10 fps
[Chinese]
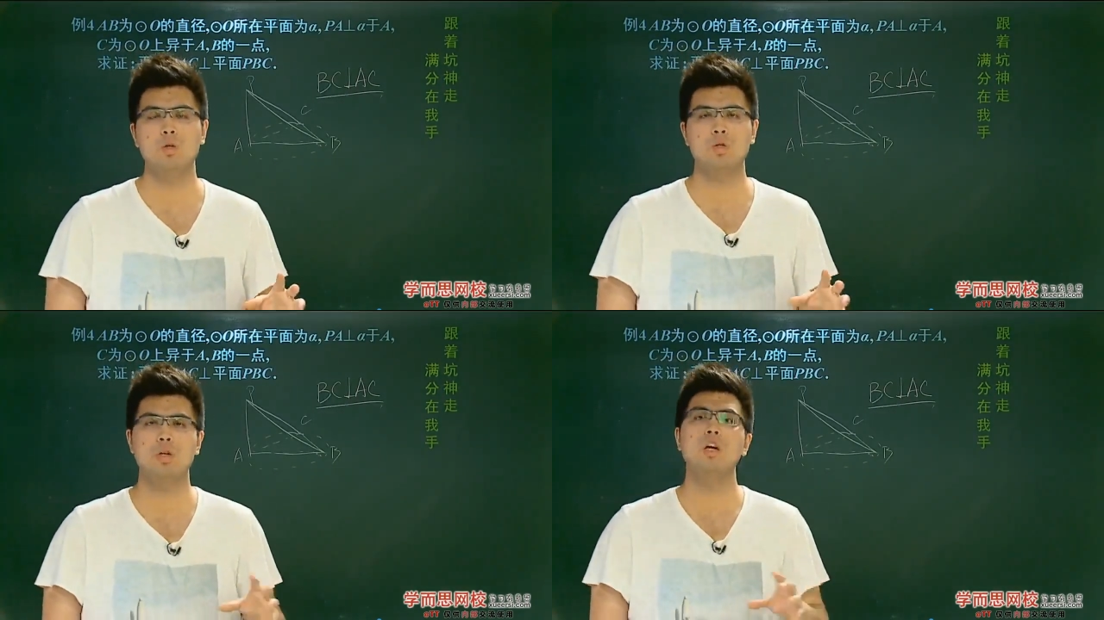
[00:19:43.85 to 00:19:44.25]

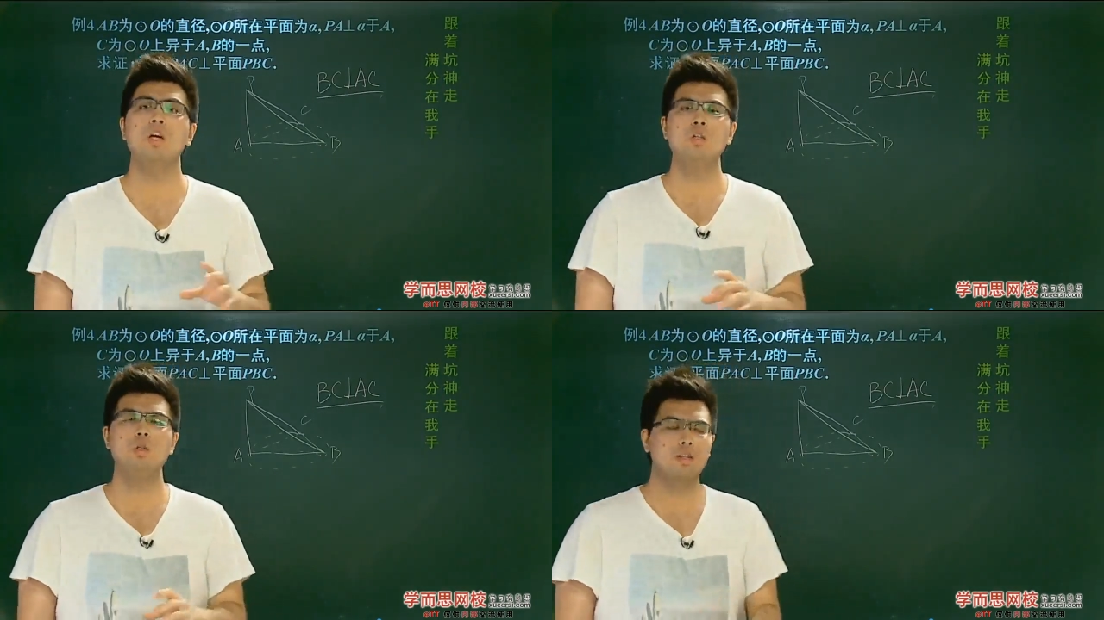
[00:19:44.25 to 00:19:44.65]
就是
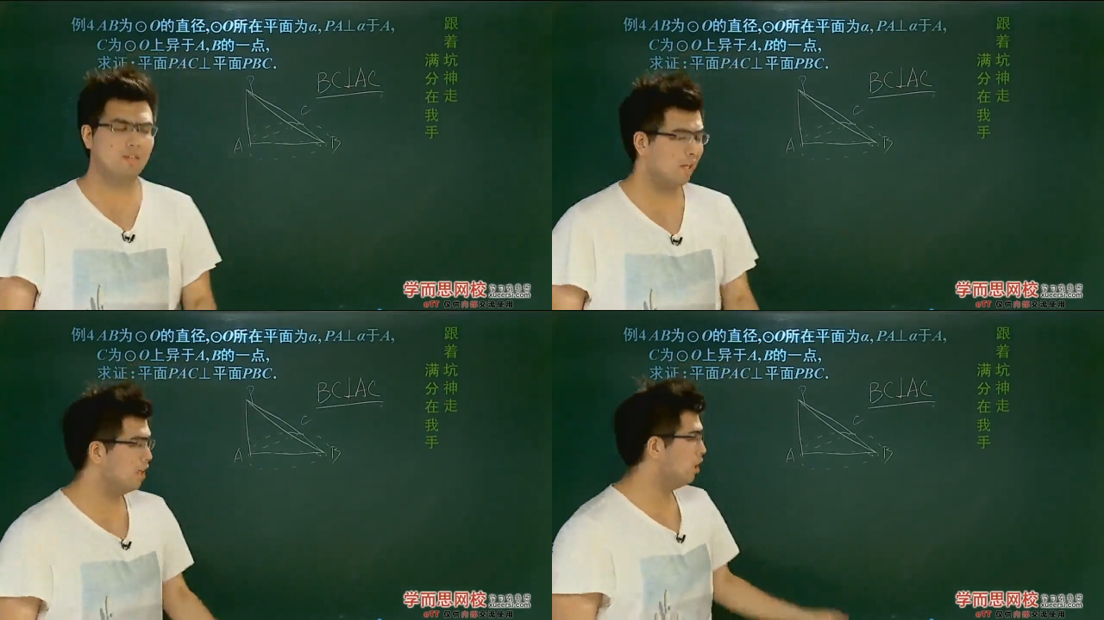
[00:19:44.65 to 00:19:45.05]
这
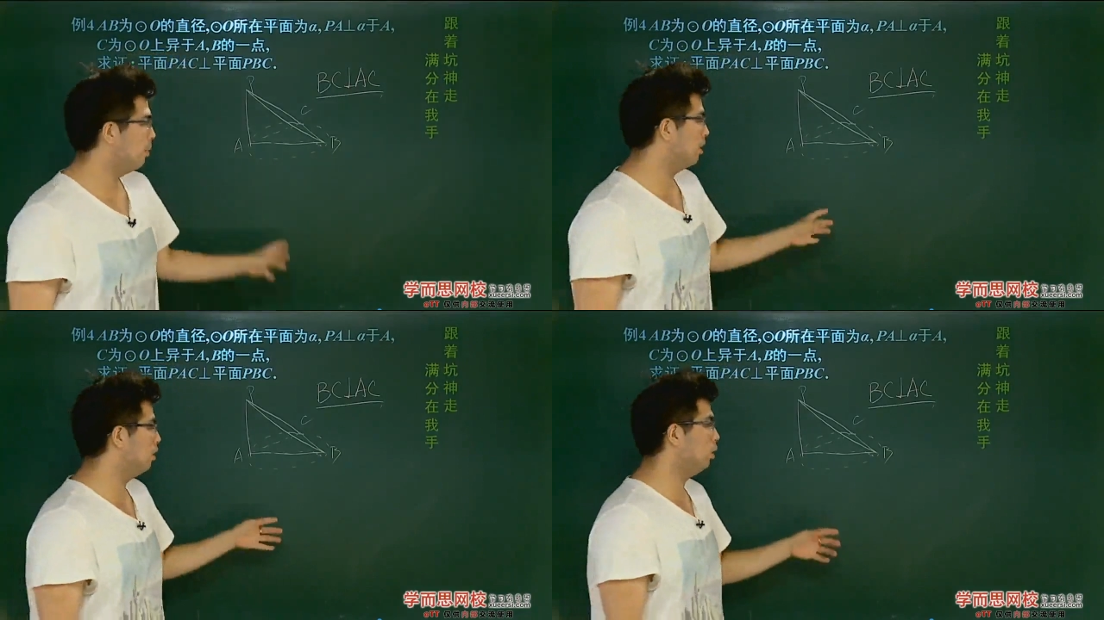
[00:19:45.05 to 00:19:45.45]
三条
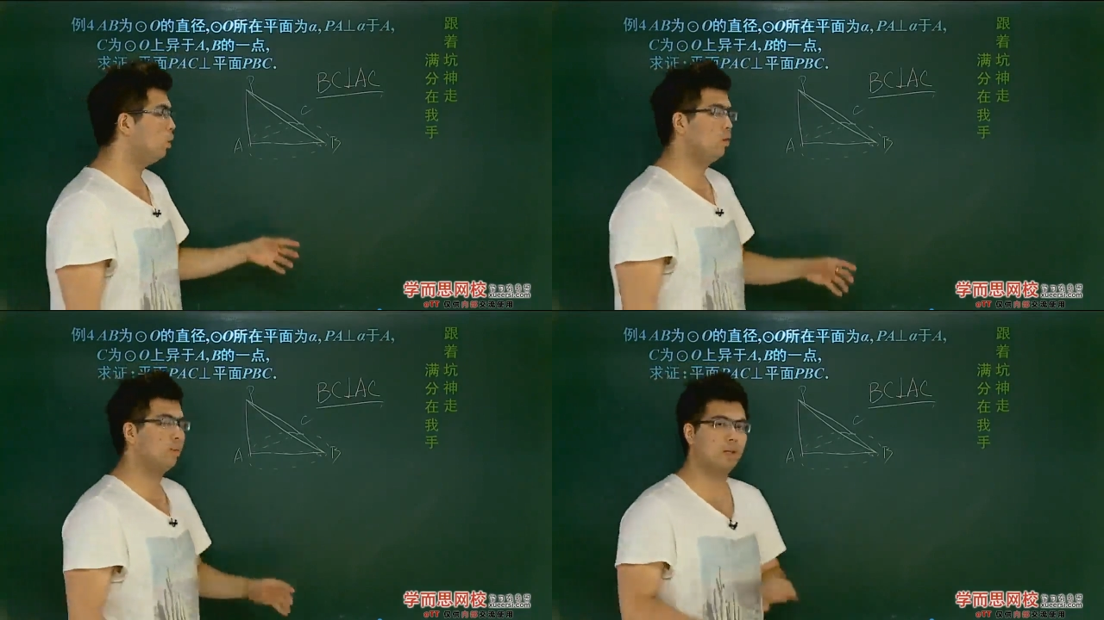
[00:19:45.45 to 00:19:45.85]
边上
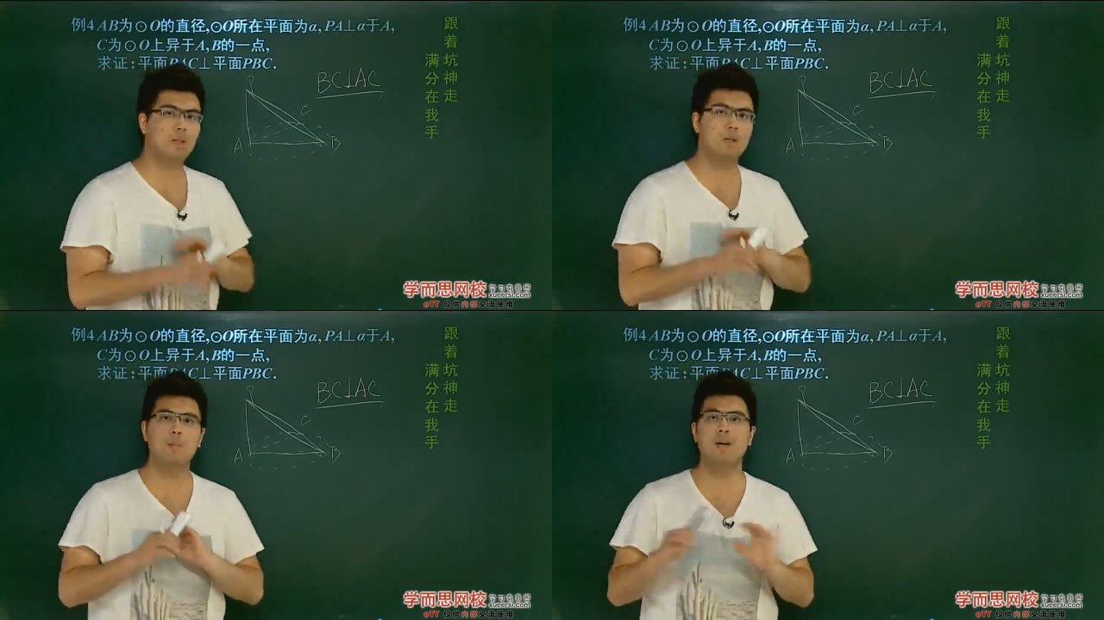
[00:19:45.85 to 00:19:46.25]
都怎么
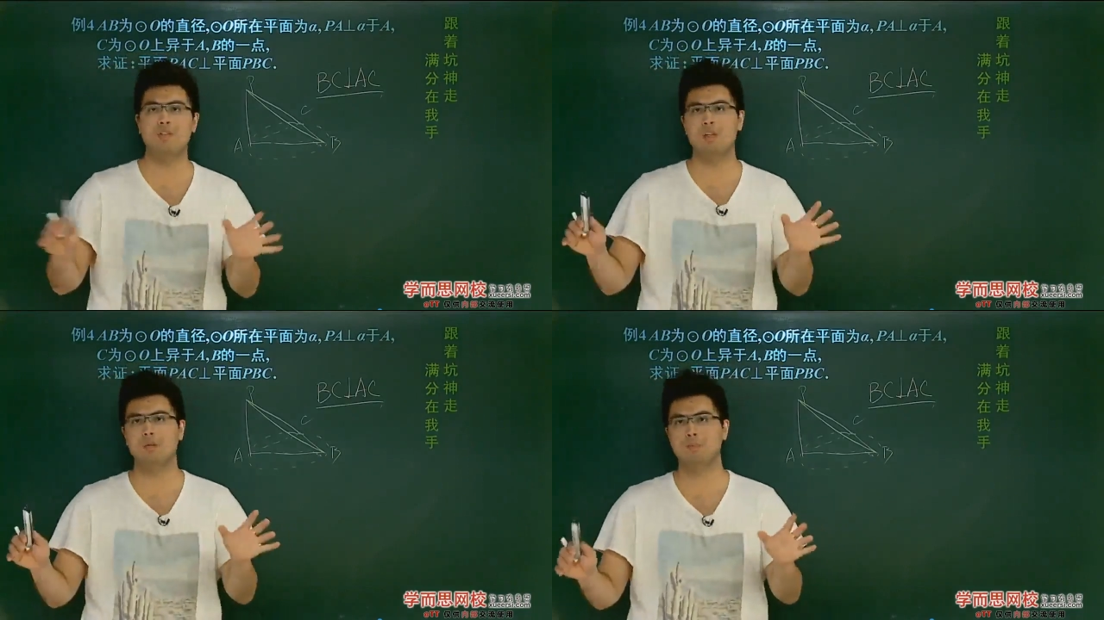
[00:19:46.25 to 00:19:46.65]
pass
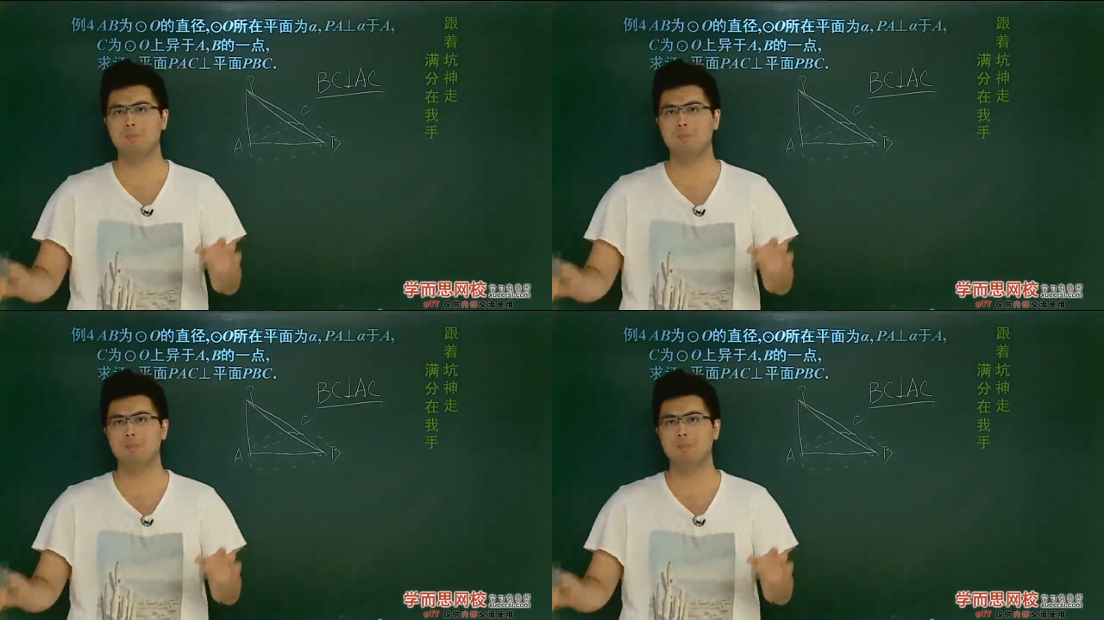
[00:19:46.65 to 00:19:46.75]
掉？